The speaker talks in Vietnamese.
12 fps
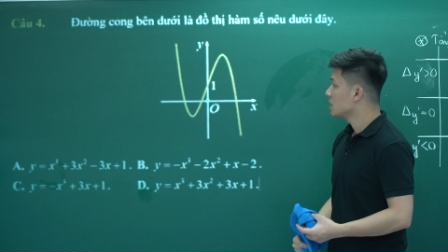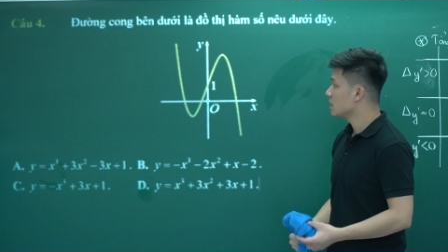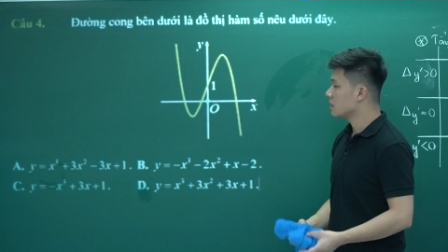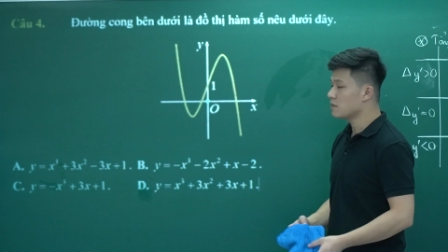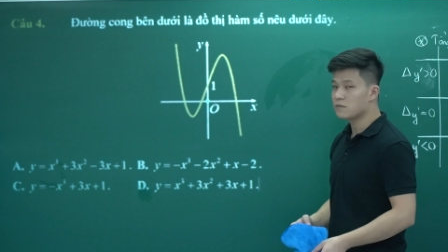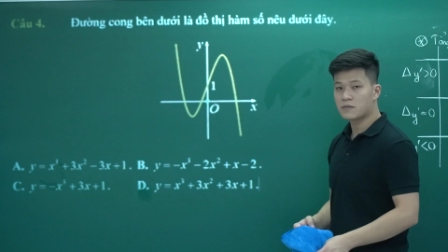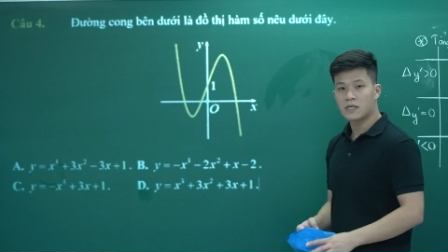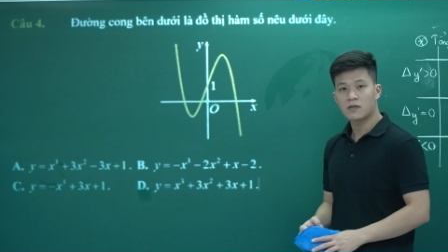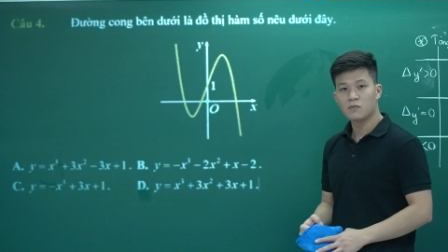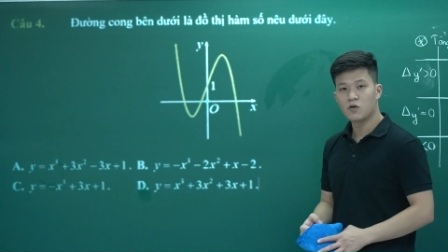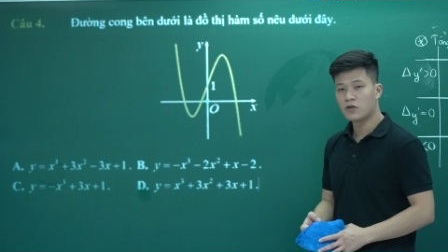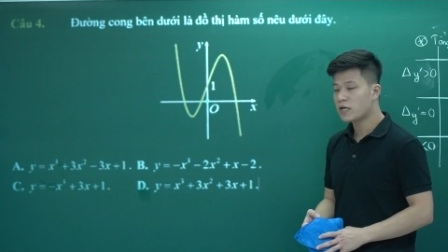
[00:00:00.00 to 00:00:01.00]
Rồi tiếp tục sang
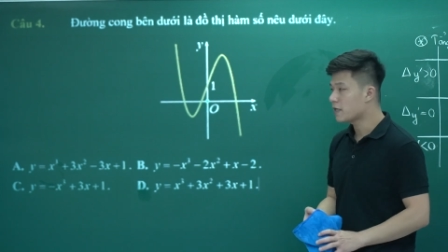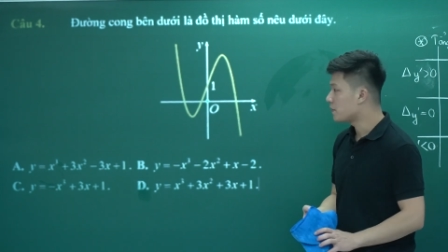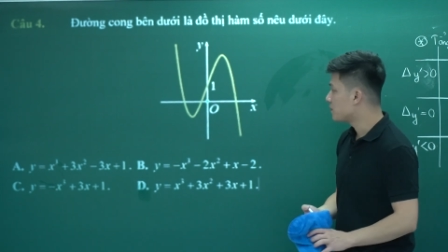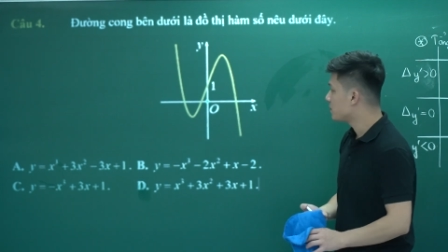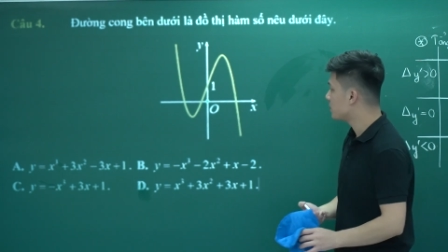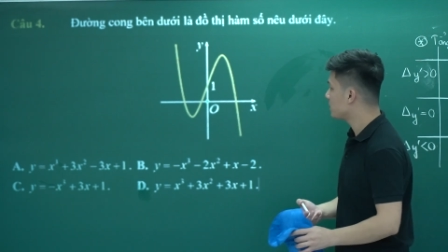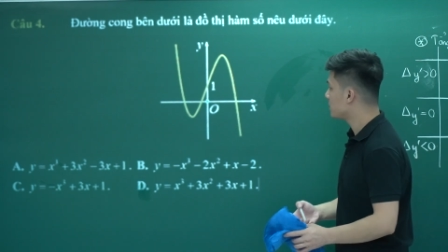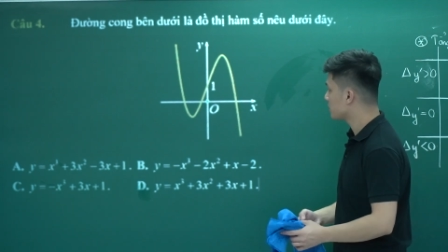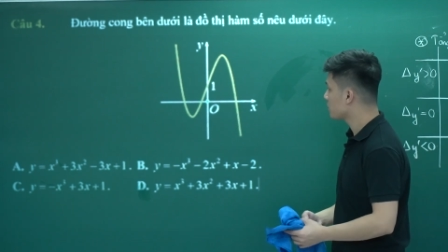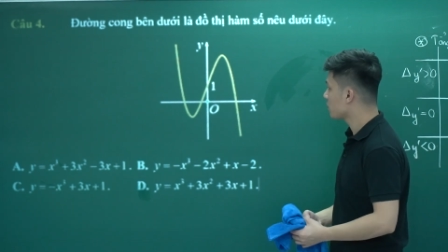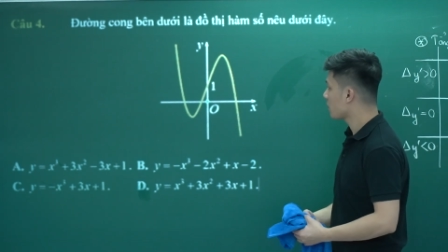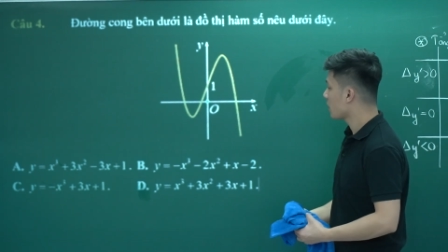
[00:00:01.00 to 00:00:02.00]
câu 4 này
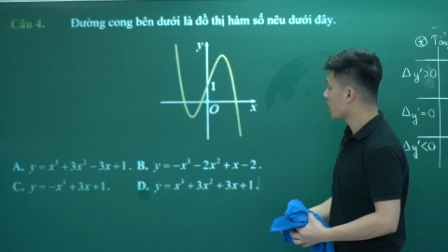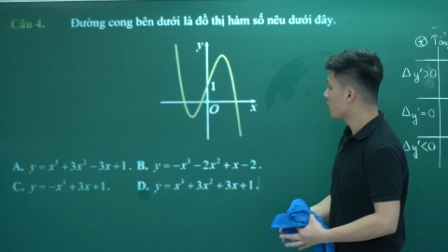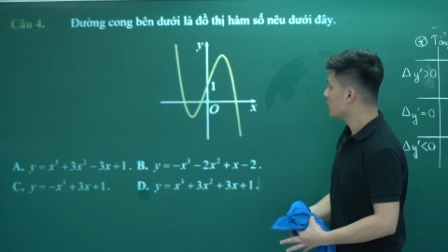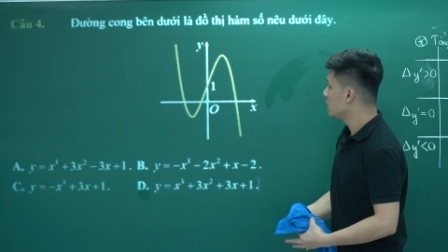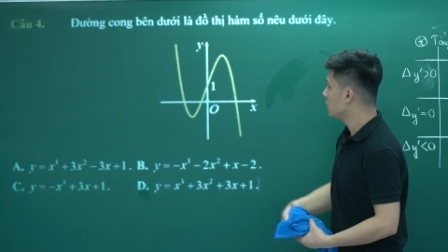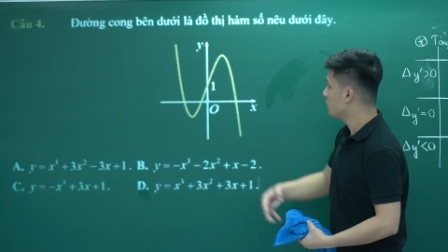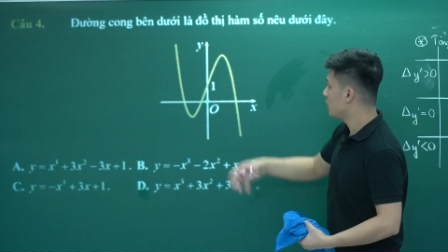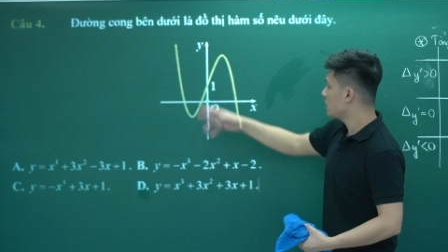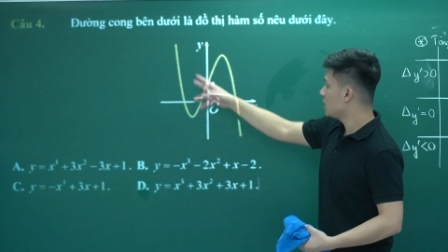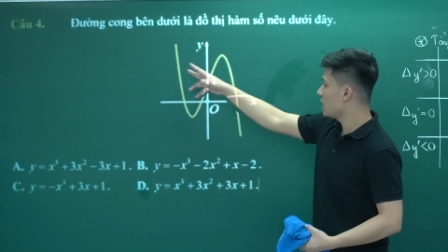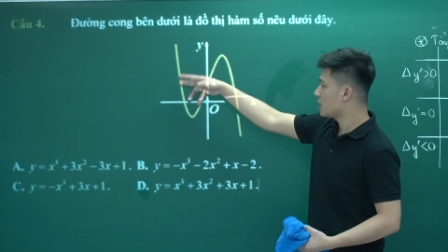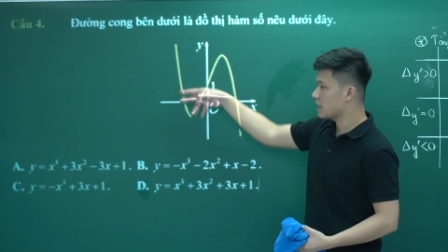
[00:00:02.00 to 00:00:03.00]
Nhìn vào đây
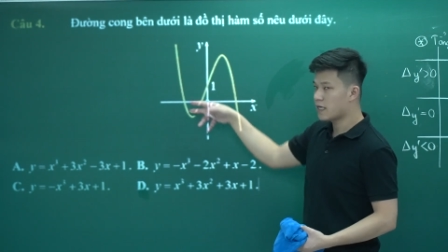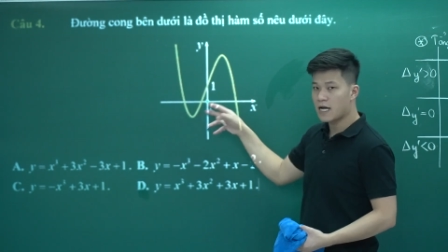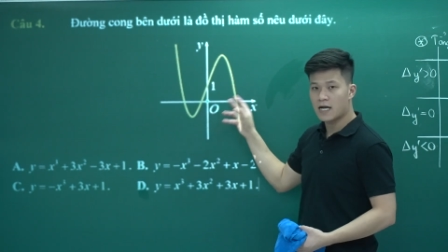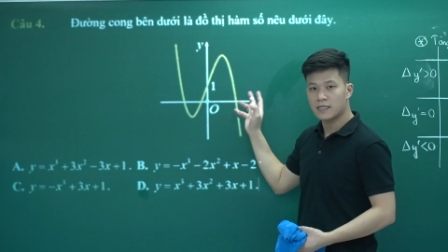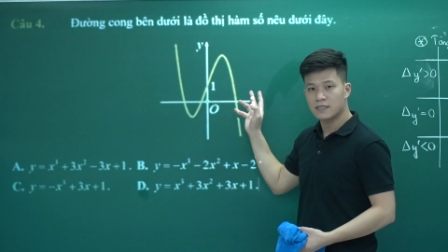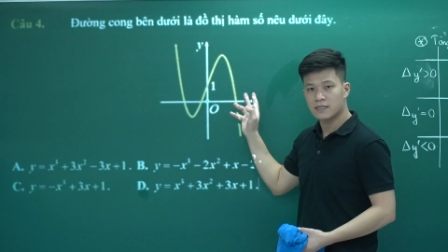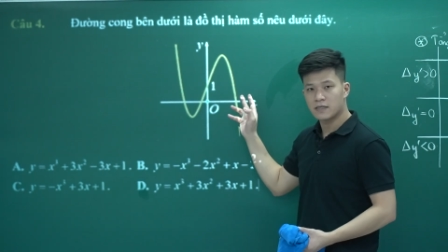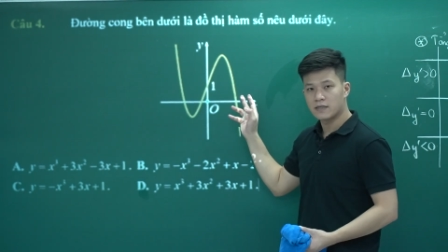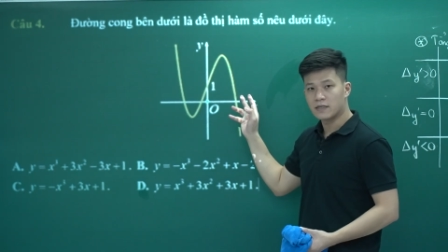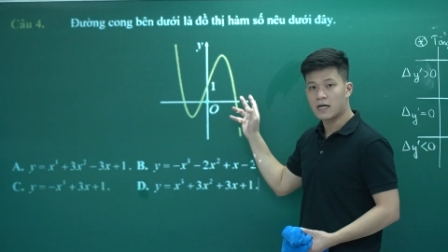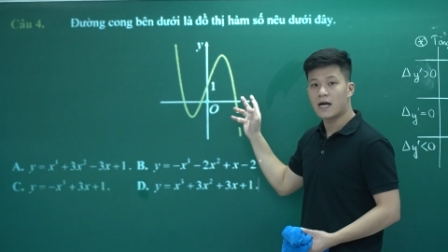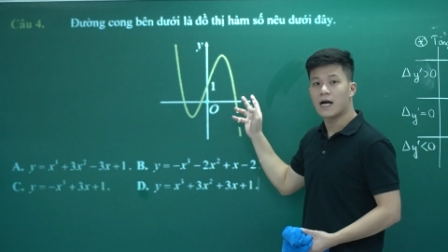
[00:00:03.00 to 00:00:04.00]
thì lại thấy A gì
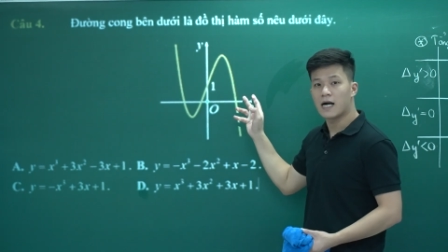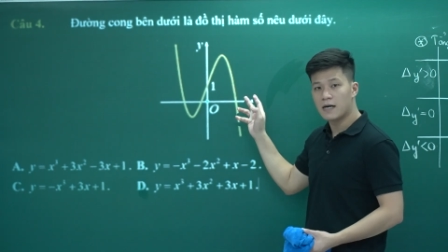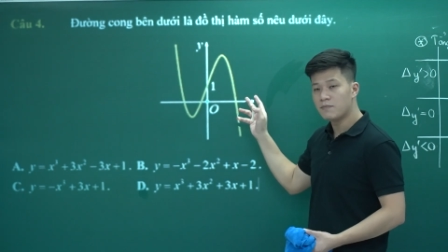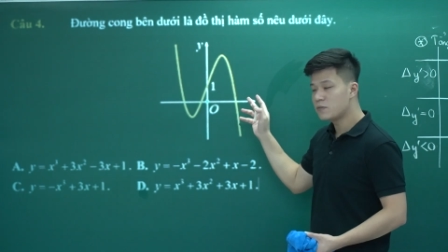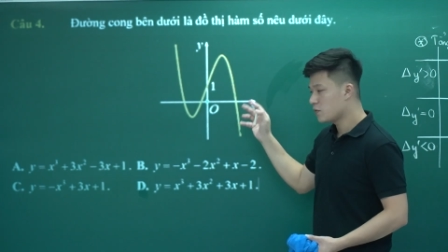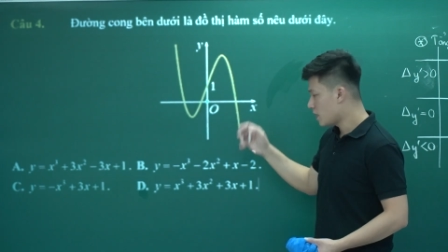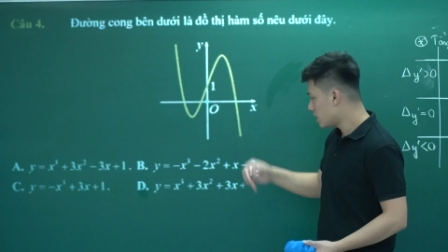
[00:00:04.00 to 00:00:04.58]
rồi A âm đúng